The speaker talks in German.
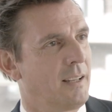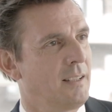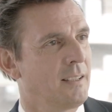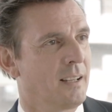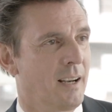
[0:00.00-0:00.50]

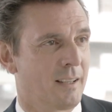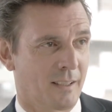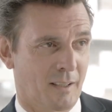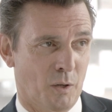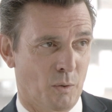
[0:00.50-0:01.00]
einigen Jahren
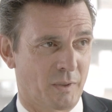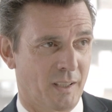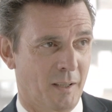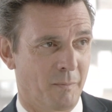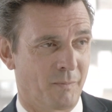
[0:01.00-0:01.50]
gekauft
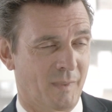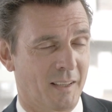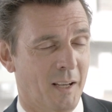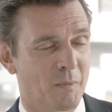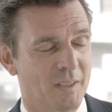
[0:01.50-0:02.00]
haben,
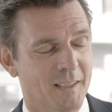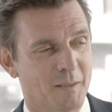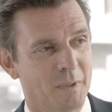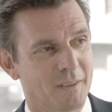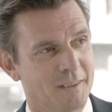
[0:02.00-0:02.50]
dann haben Sie
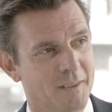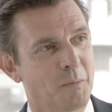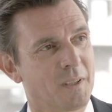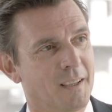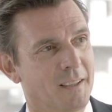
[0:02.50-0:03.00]
jetzt mit
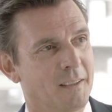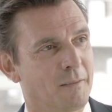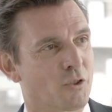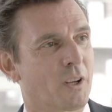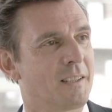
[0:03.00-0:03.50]
ziemlicher
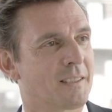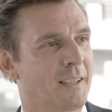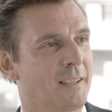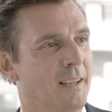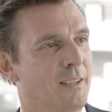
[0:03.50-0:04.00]

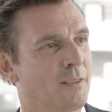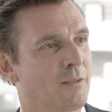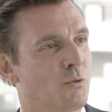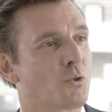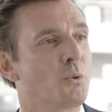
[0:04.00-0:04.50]
Wahrscheinlichkeit
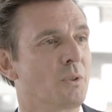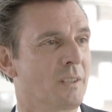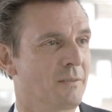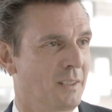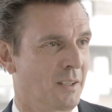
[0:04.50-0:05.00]
einen schönen
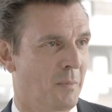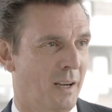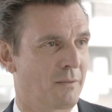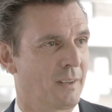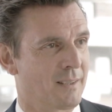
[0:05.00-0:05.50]
Gewinn
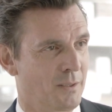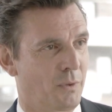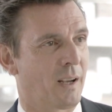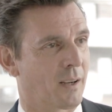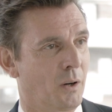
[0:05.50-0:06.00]
gemacht, wenn Sie
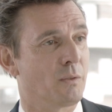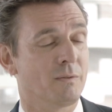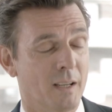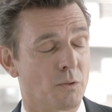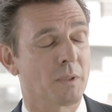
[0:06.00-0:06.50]

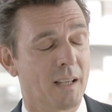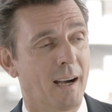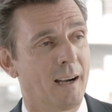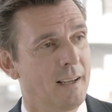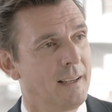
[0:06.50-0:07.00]
verkaufen. Also
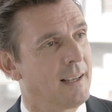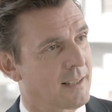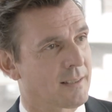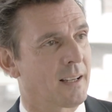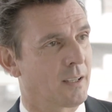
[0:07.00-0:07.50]
ja,
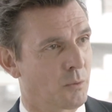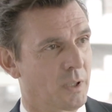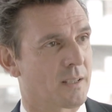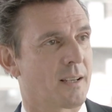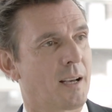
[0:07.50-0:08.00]
es ist ein
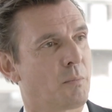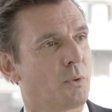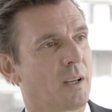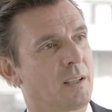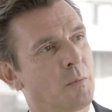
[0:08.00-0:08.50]
guter
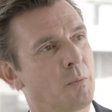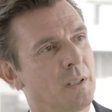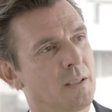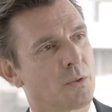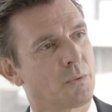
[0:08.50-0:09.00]
Zeitpunkt, eine
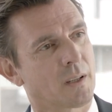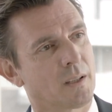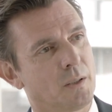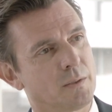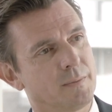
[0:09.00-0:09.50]
Immobilie zu
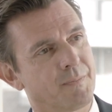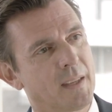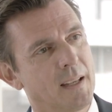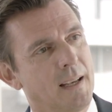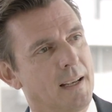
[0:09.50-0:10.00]
verkaufen.
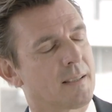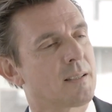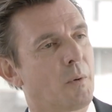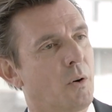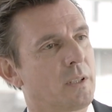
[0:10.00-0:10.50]
Es
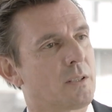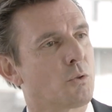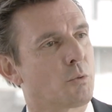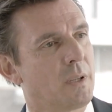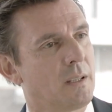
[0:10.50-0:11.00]
ist aber auch nicht
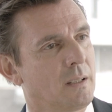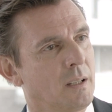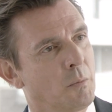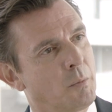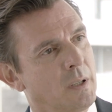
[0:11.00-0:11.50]
zu spät, in
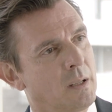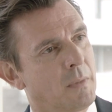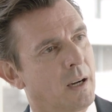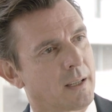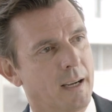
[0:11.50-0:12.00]
den
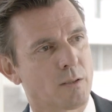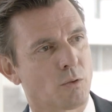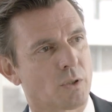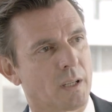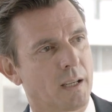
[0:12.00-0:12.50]
Immobilienmarkt
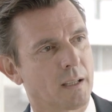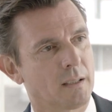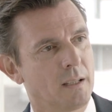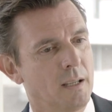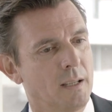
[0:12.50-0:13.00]

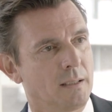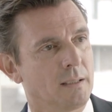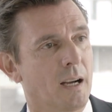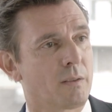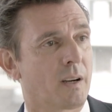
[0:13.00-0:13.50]
einzusteigen. Die
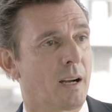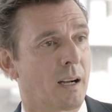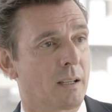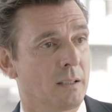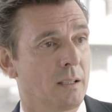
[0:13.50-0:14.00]

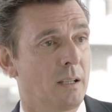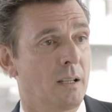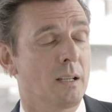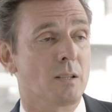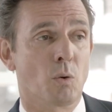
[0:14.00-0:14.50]
Nachfrage
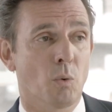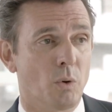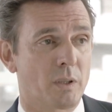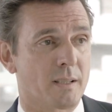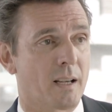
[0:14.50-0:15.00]
ist
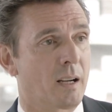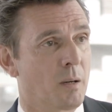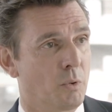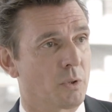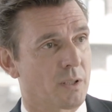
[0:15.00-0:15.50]
hoch, das
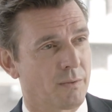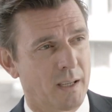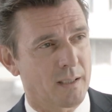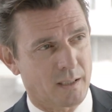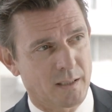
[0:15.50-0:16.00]
Angebot ist
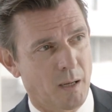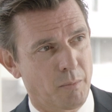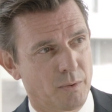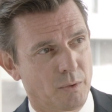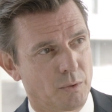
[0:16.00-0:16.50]
weiter
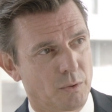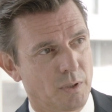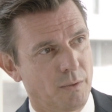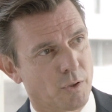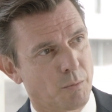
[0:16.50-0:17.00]
knapp und durch
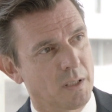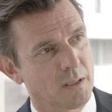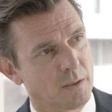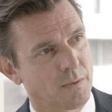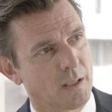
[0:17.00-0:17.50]
die
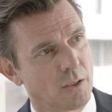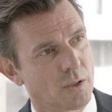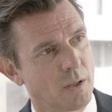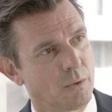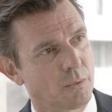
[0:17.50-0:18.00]
verspätete
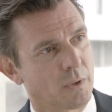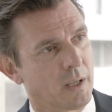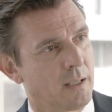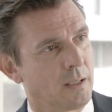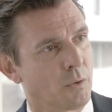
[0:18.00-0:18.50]
Fertigstellung von
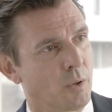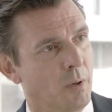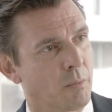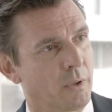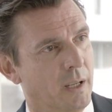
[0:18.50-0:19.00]
einigen
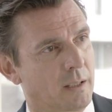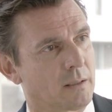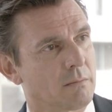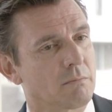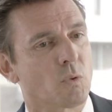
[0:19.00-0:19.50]

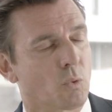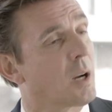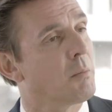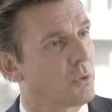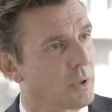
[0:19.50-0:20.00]
Neubauprojekten
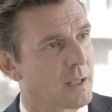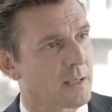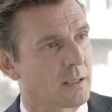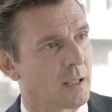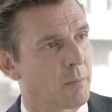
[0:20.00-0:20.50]
sogar
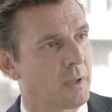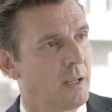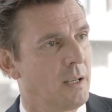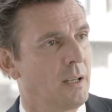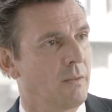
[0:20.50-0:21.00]
besonders knapp.
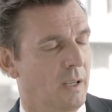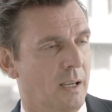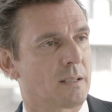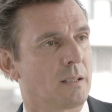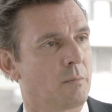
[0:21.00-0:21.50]
Wir
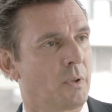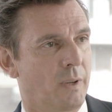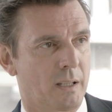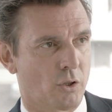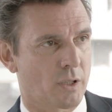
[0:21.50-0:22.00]
rechnen mit
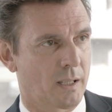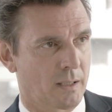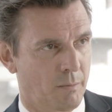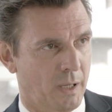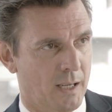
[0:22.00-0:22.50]
weiter
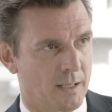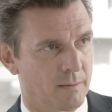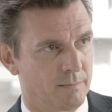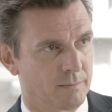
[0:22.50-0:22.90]
steigenden Preisen.